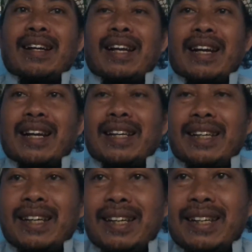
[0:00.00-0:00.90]
daerah
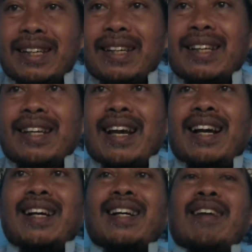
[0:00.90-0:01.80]
ini
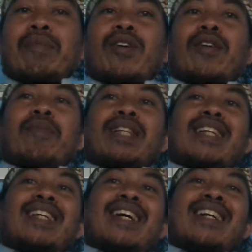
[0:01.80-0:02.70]
yang kami
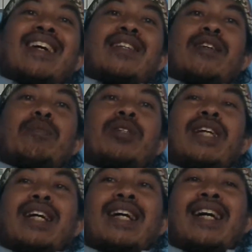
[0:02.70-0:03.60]
hormati dan Allah
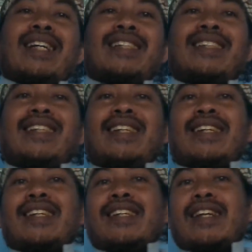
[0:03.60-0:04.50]
muliakan
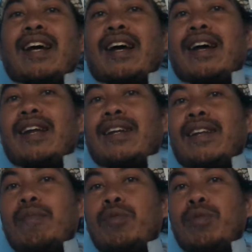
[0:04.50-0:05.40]

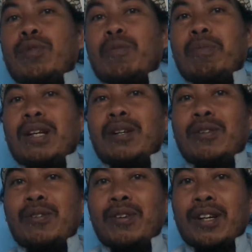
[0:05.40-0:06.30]
dan Ibu
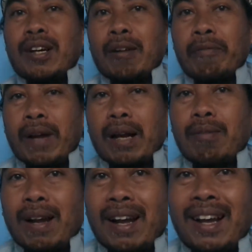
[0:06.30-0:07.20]
Gubernur
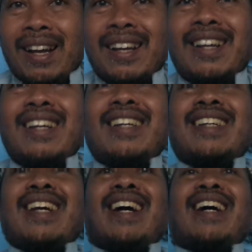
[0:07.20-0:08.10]
Farwah
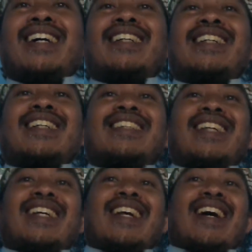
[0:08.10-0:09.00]
yang
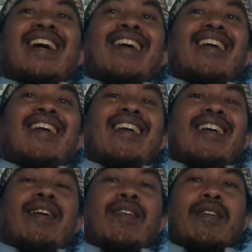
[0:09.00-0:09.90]
saya
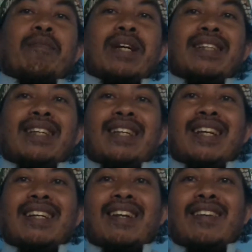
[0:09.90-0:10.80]
hormati
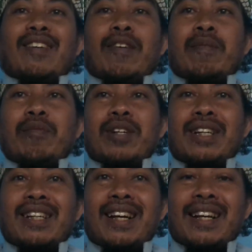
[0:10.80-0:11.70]
dan Allah
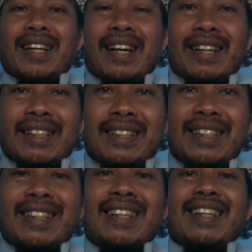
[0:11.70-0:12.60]
muliakan
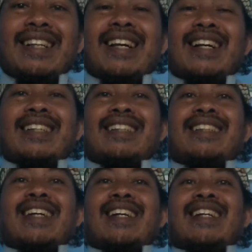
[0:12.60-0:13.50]
yang
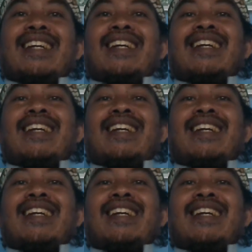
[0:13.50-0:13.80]
jadi